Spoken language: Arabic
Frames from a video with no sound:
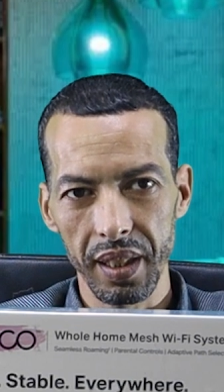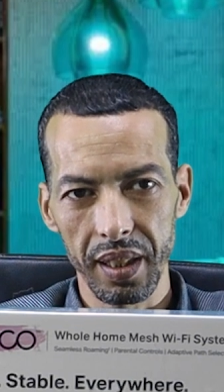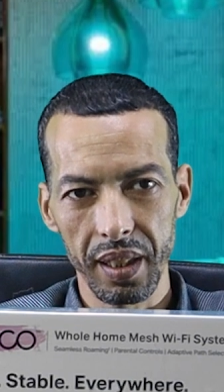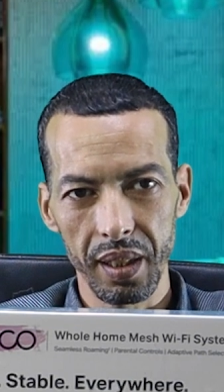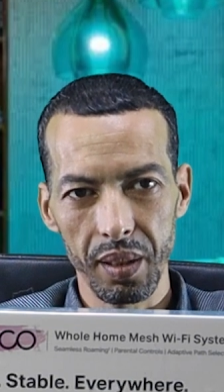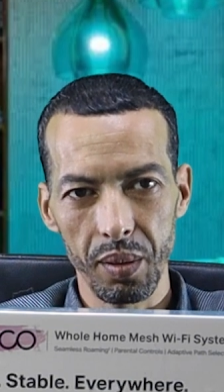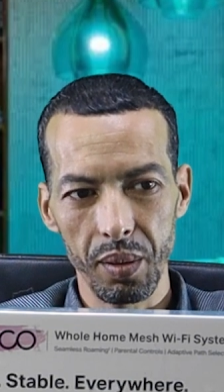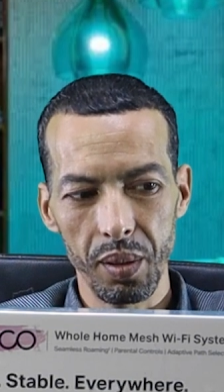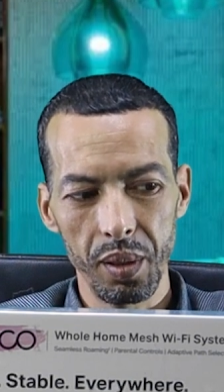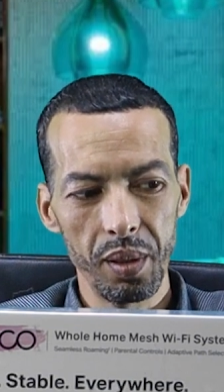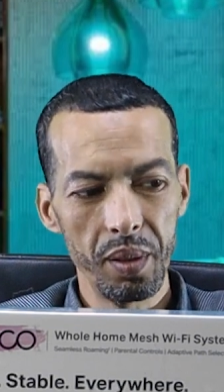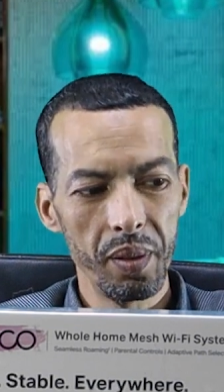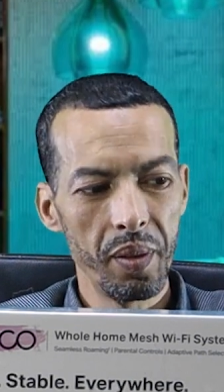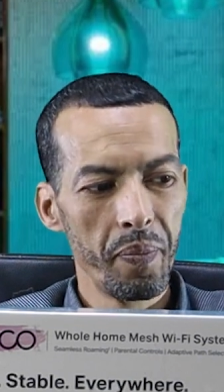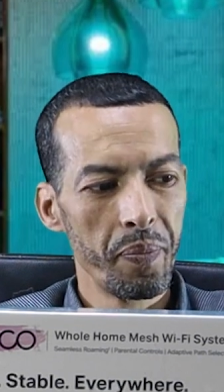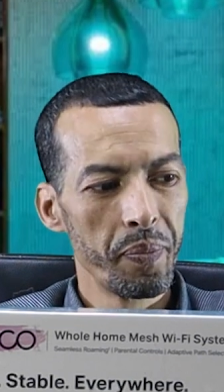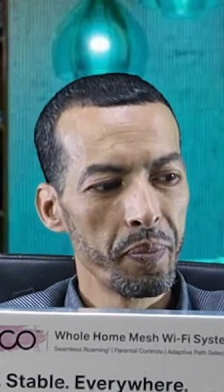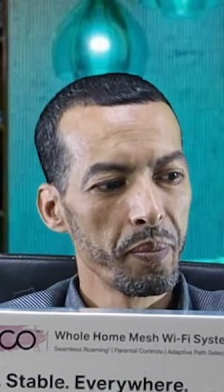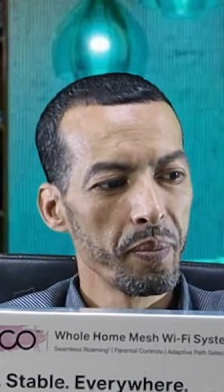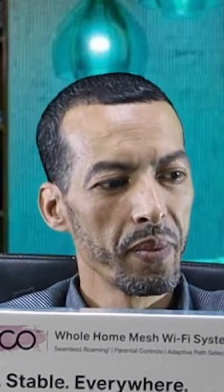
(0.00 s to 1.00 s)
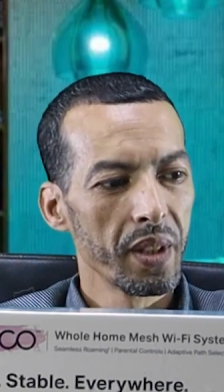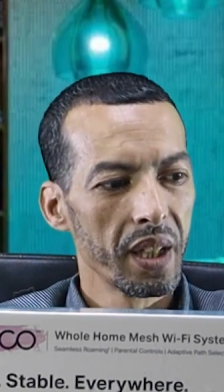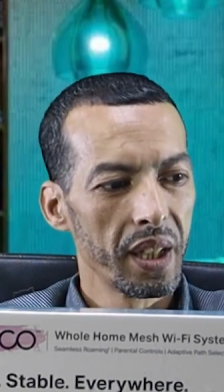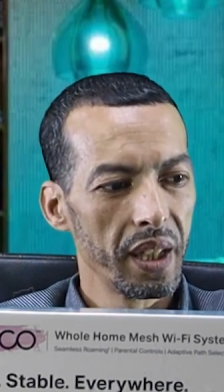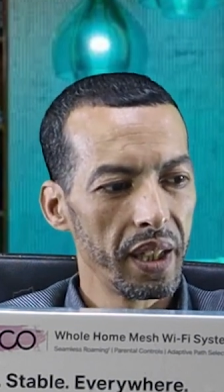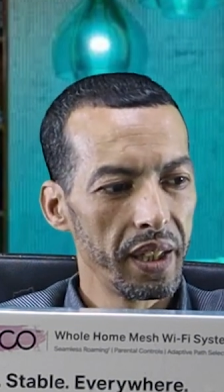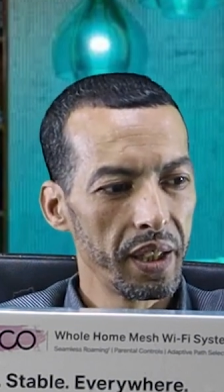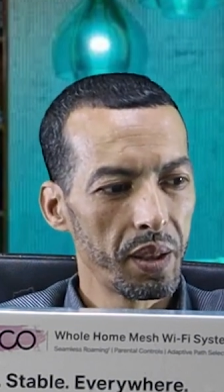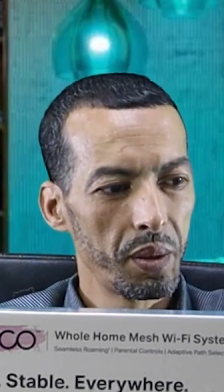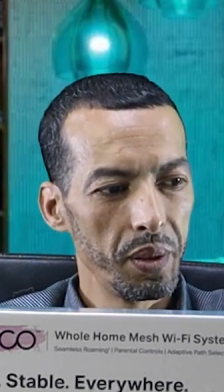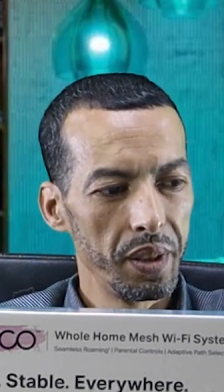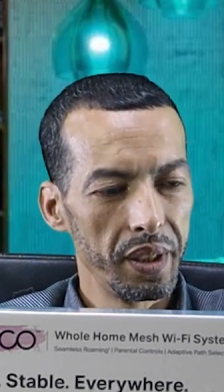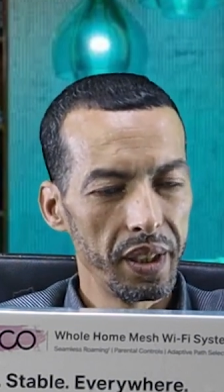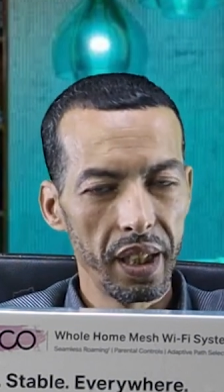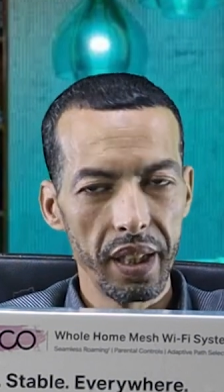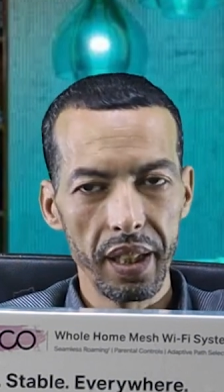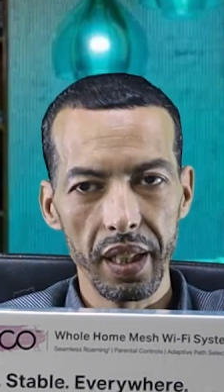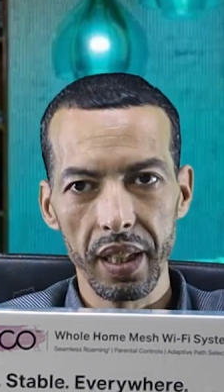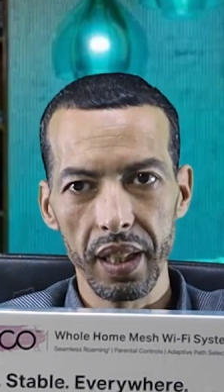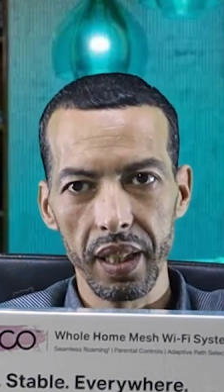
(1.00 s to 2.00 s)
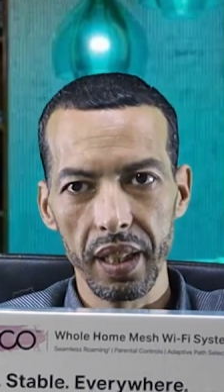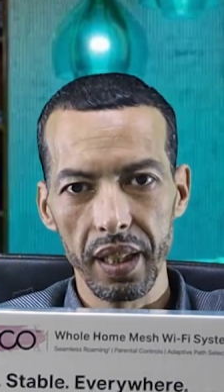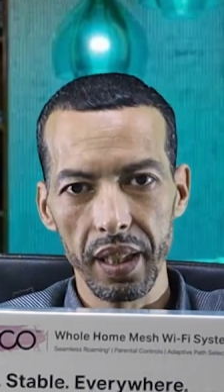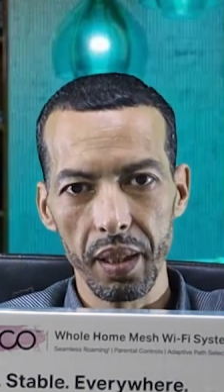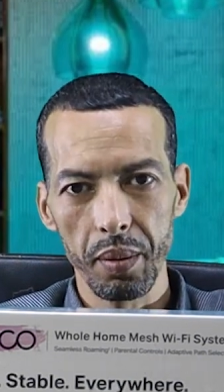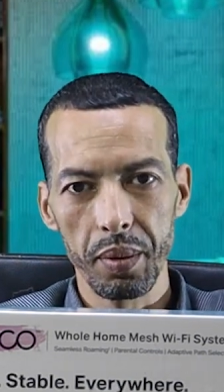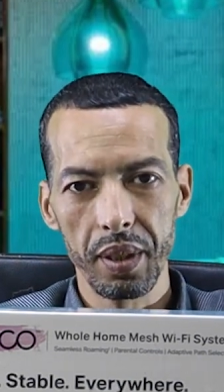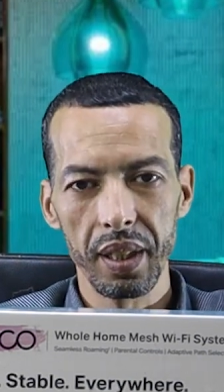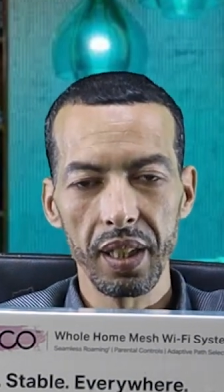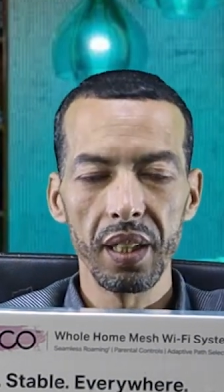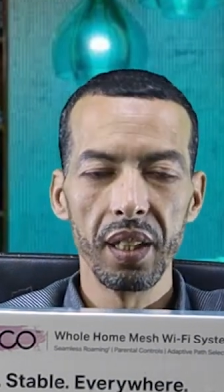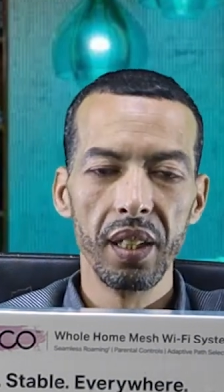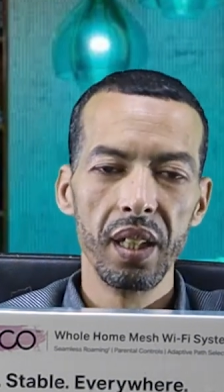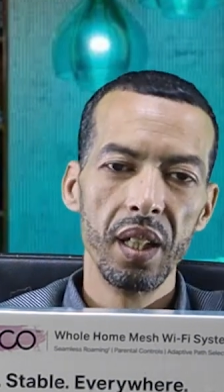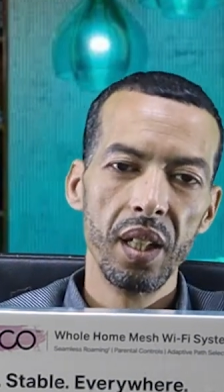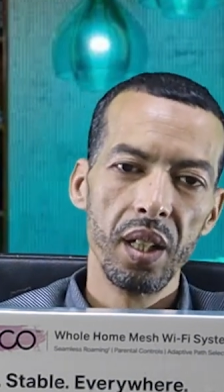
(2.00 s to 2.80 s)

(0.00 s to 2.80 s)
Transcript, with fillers: تنقولوا يعني يكون هنا راوتر